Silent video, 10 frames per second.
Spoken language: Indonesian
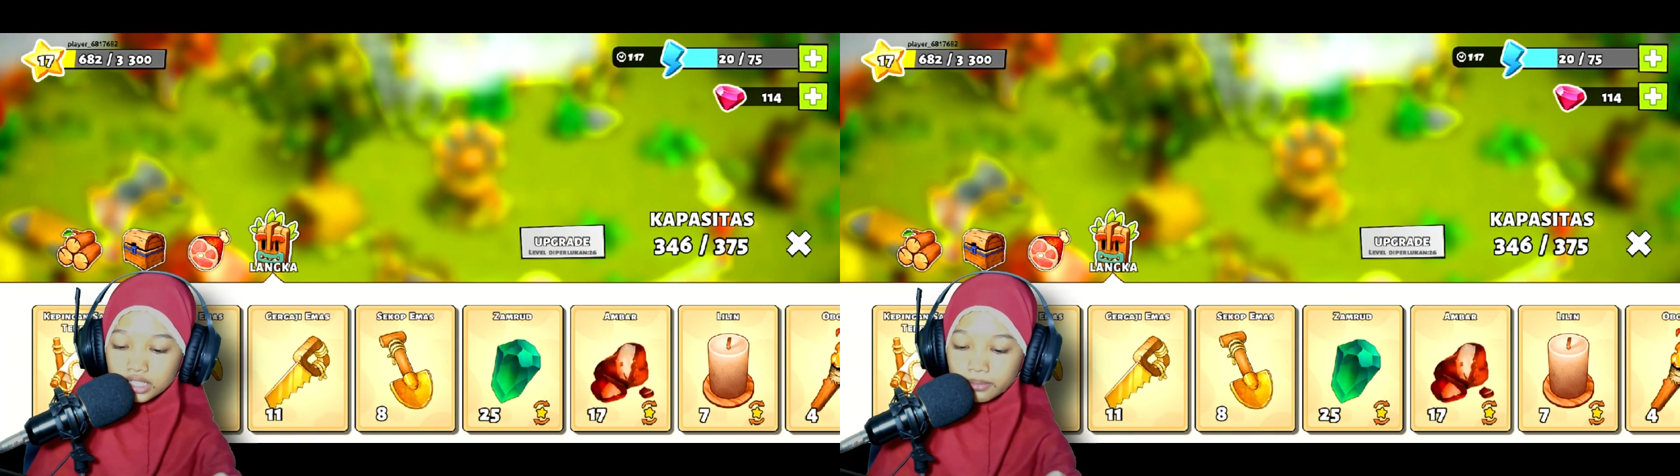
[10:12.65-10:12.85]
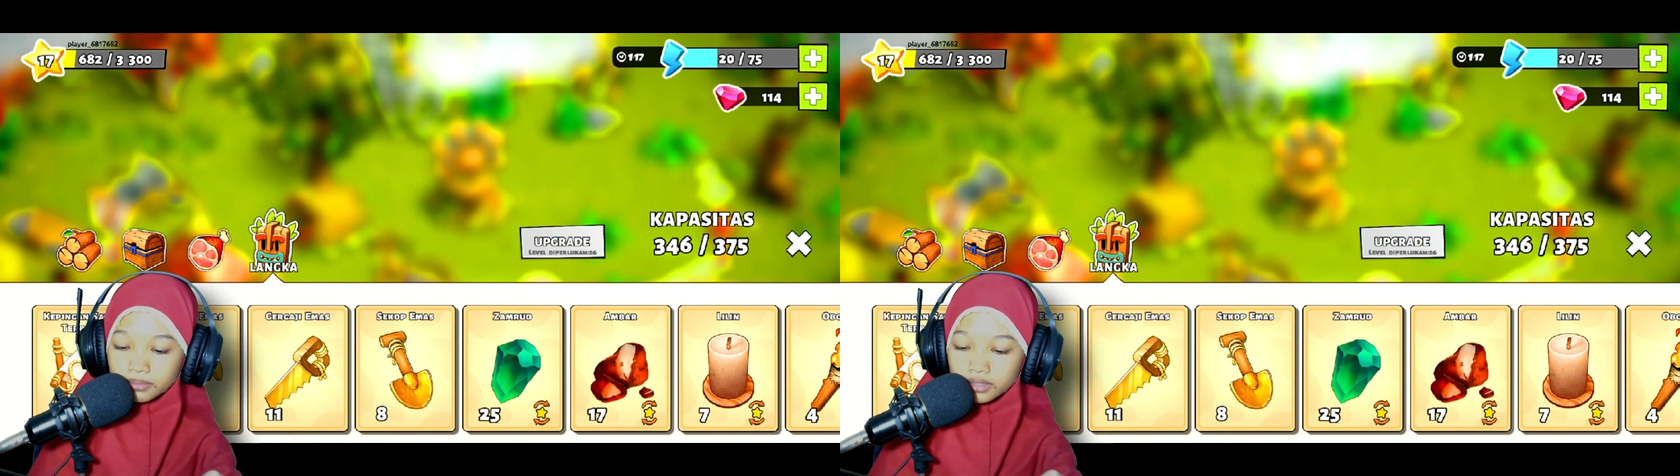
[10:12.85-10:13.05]

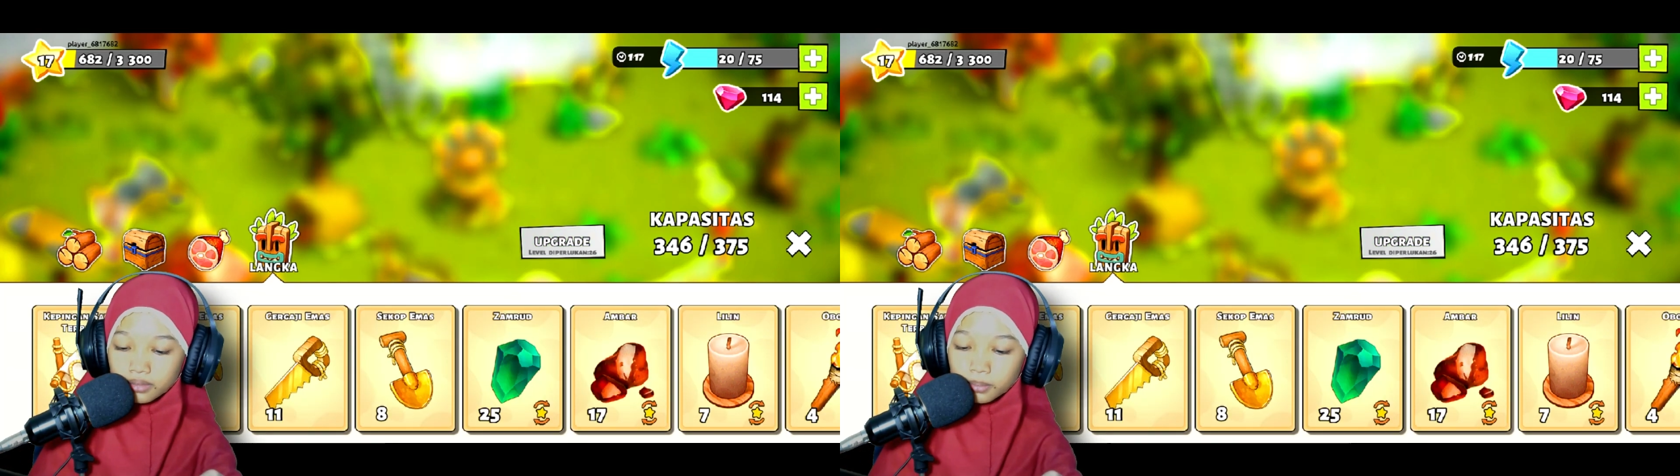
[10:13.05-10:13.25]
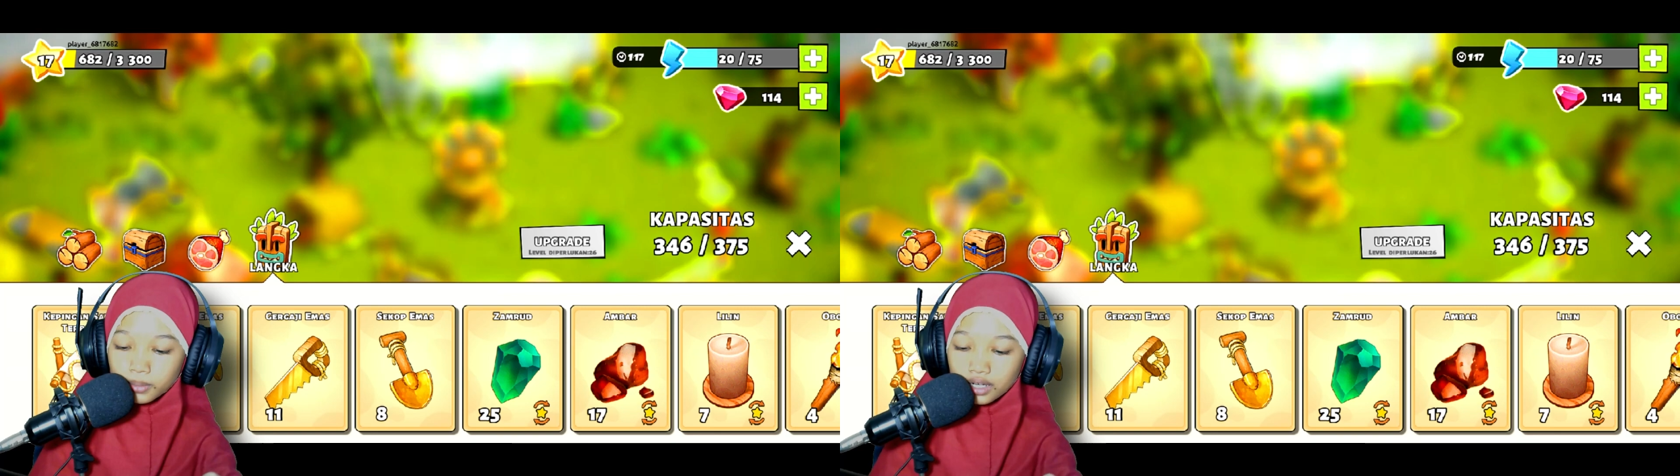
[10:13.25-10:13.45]
sayap
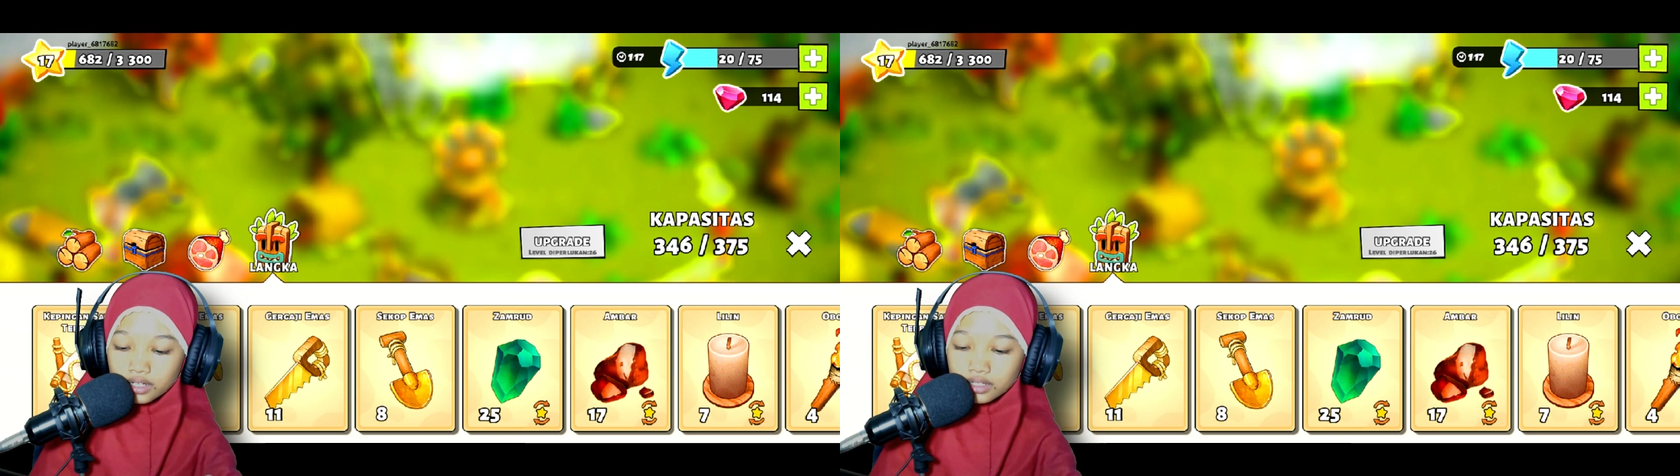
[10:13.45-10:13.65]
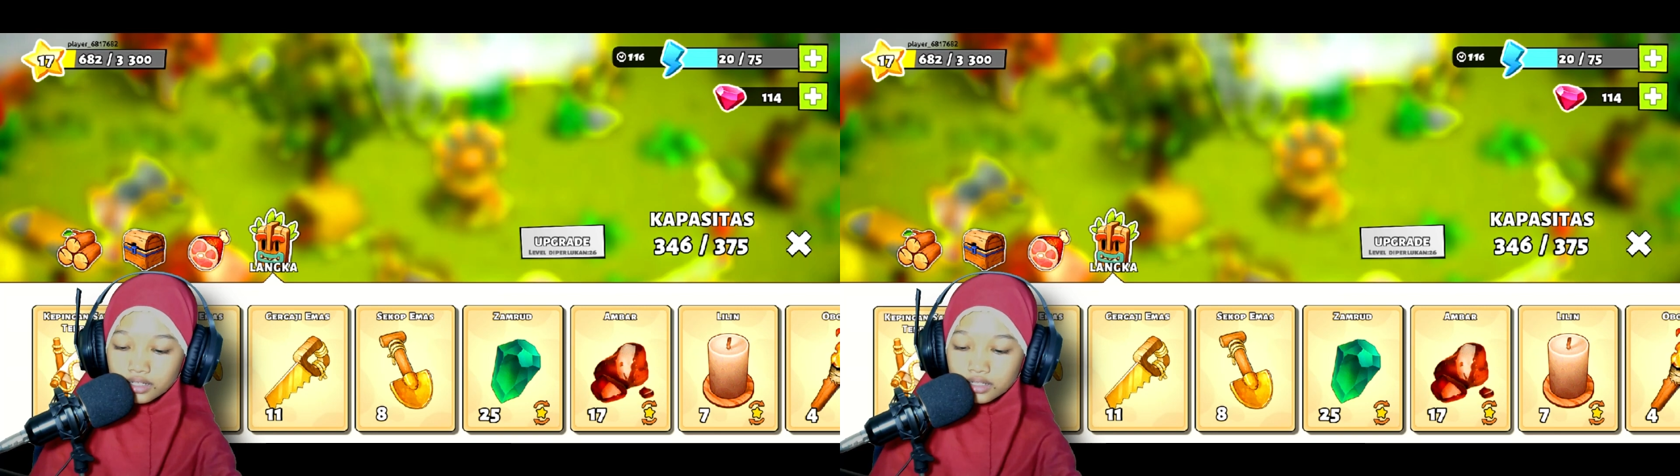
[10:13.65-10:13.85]

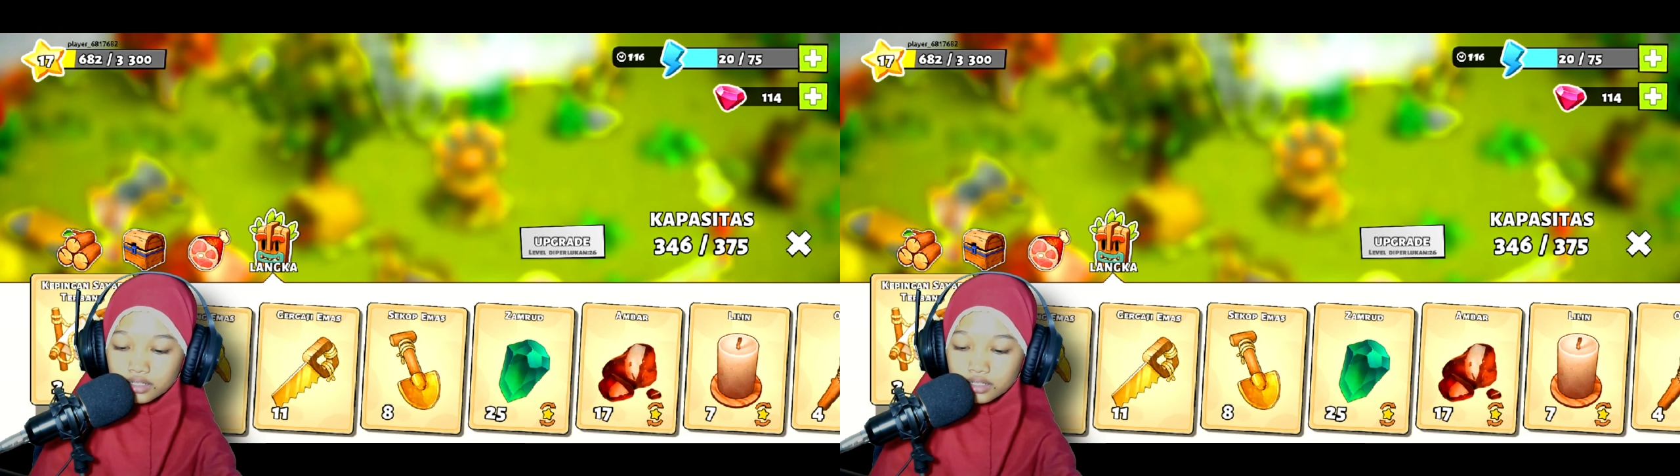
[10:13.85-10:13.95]
terbang.